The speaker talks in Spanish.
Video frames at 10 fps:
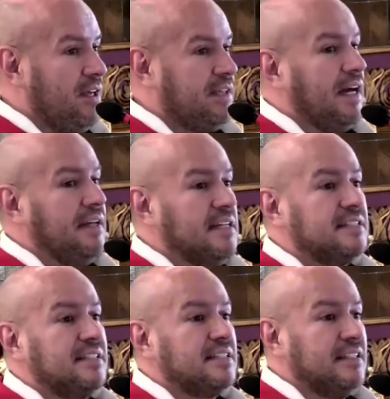que ahí
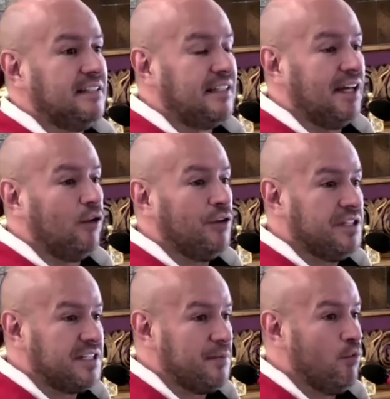está sentado
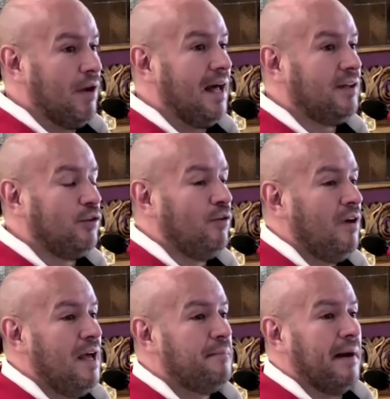disimulando,
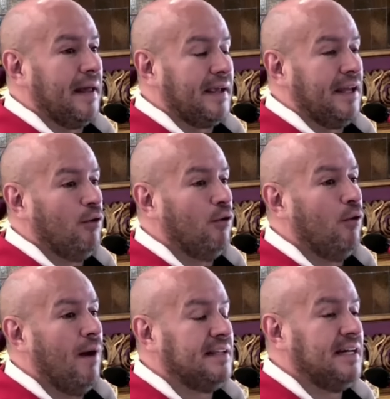para que no
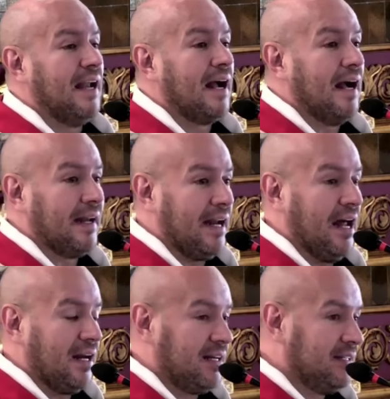lo vayan a agarrar.